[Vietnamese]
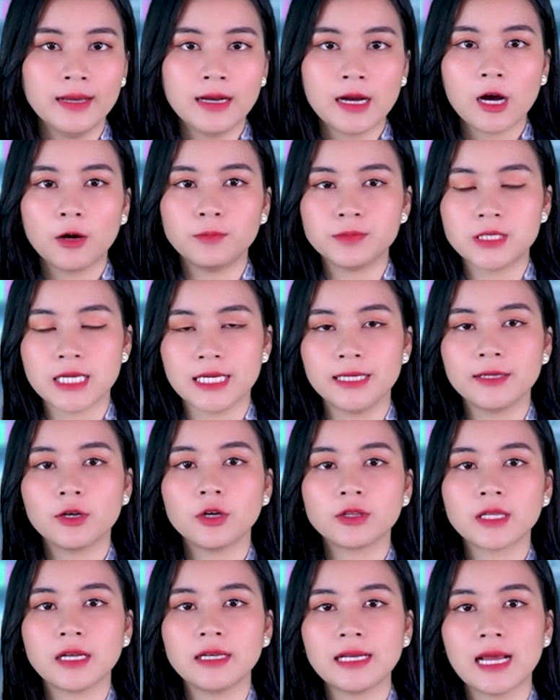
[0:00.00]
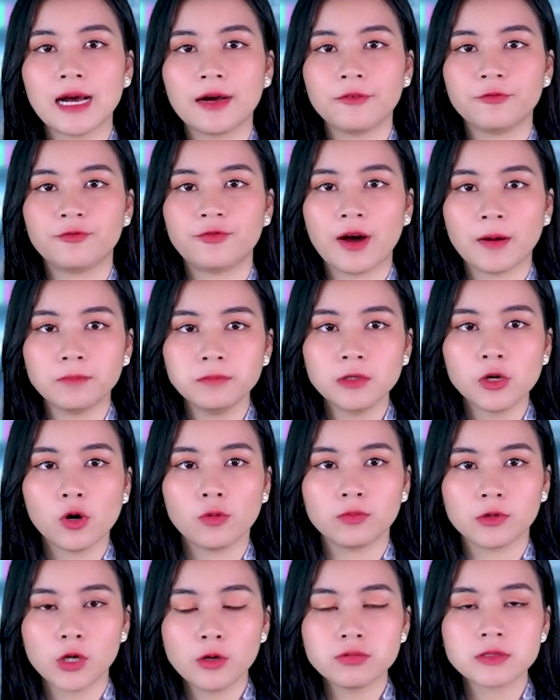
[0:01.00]
Không chỉ có tính năng phóng
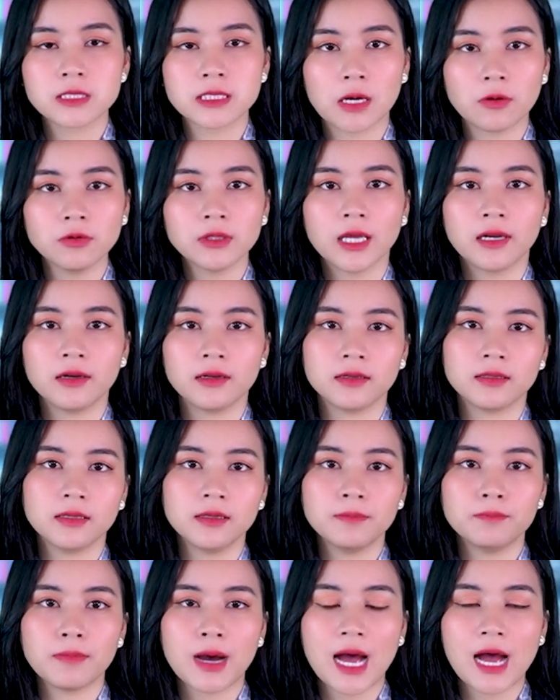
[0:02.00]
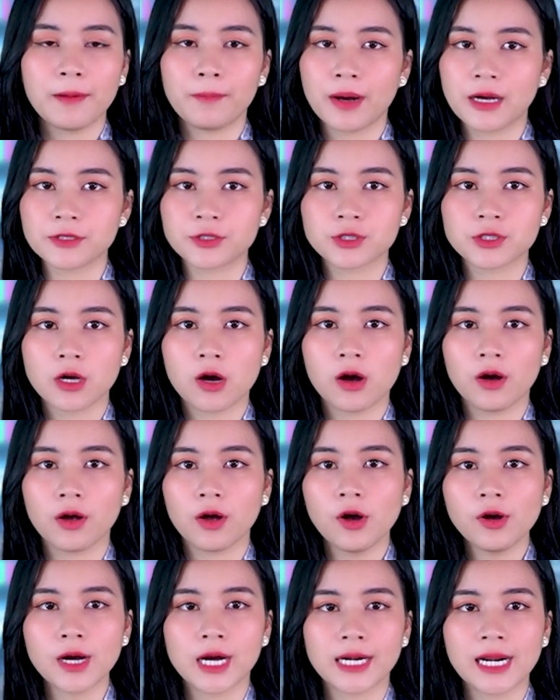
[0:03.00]
cùng lúc 6 tên lửa mà HIMARS
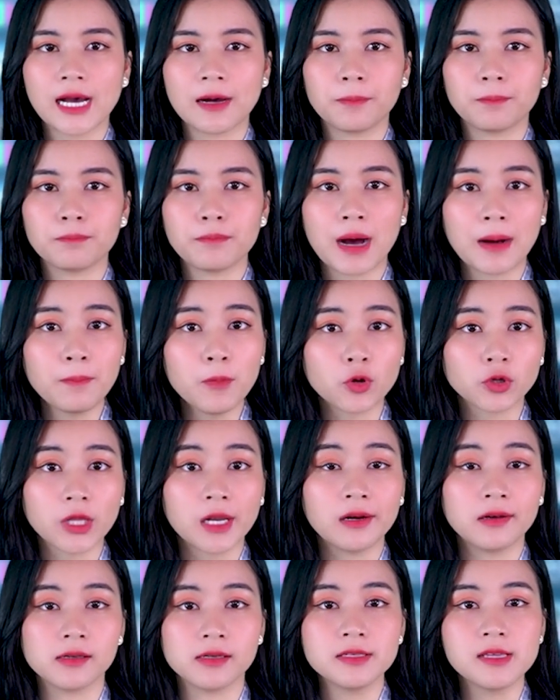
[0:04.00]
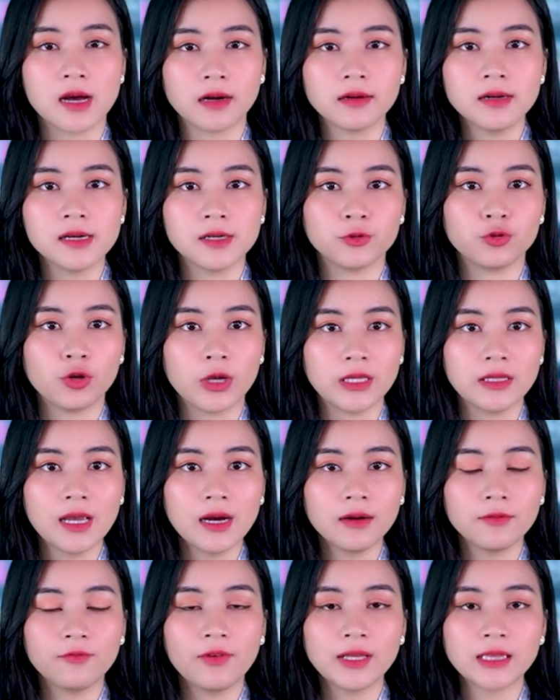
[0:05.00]
còn có khả năng bắn một tên lửa dẫn đường duy
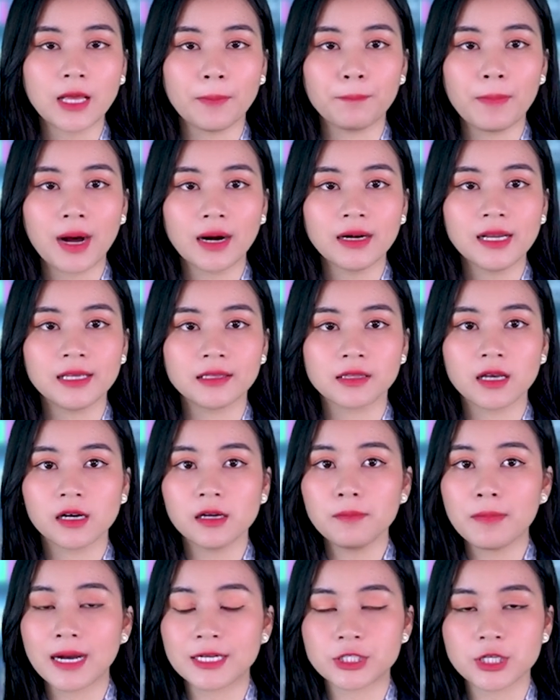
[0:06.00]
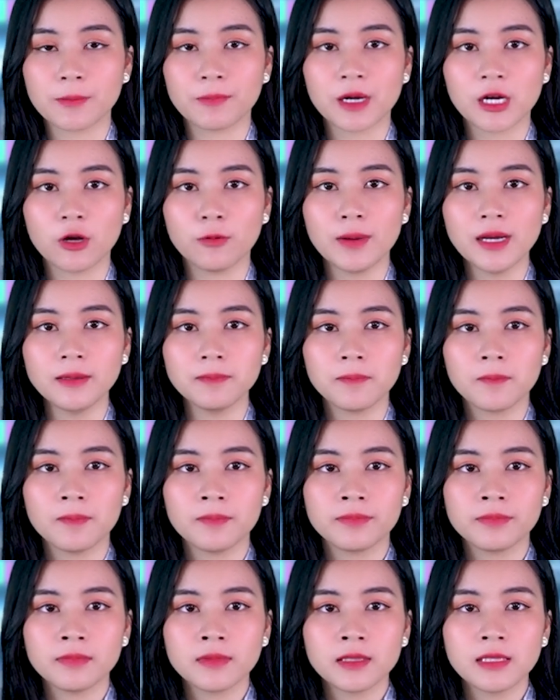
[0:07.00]
nhất với tầm bắn lên tới 300 km.
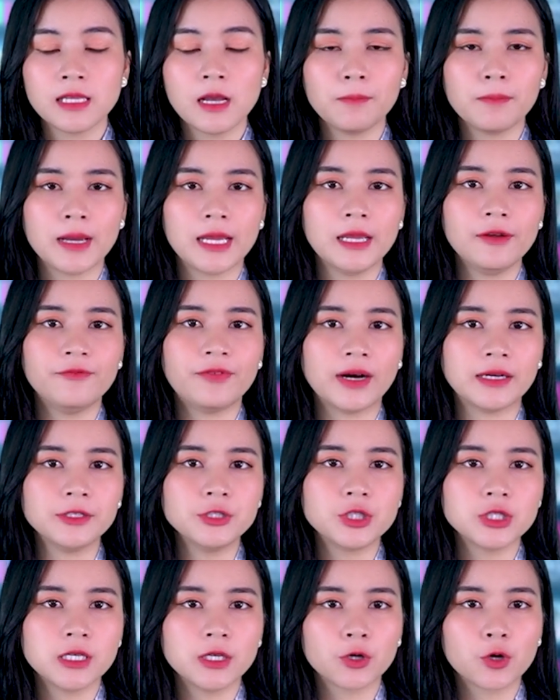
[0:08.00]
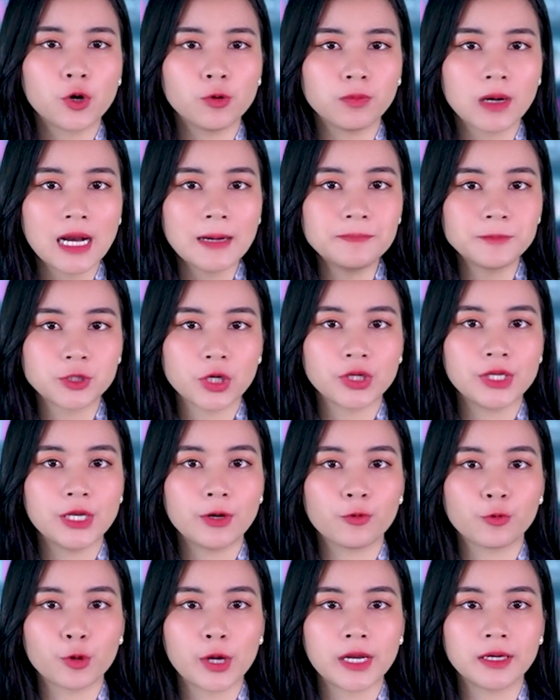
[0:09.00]
Nhưng Mỹ vẫn chưa cung cấp cho
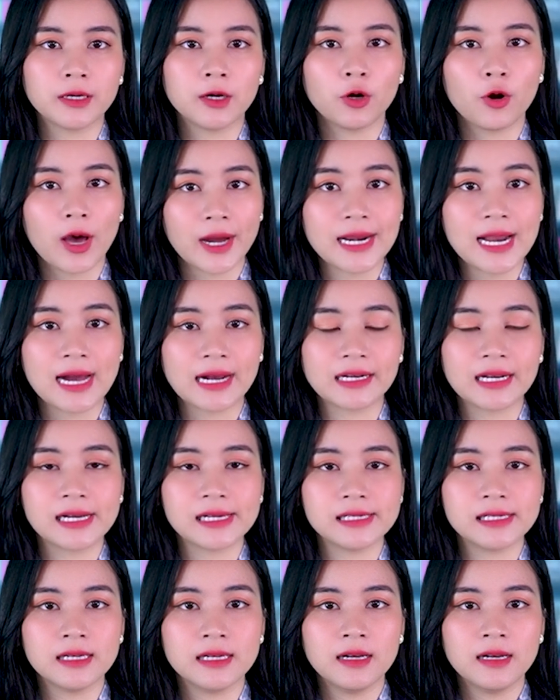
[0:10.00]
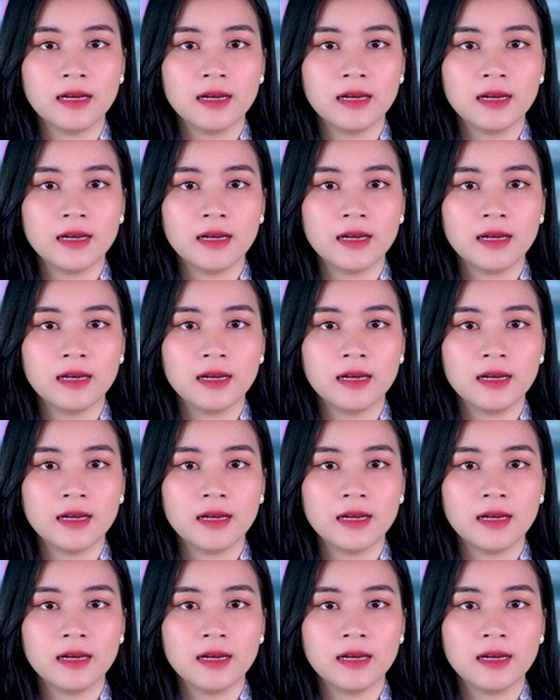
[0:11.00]
Ukraine loại đạn này.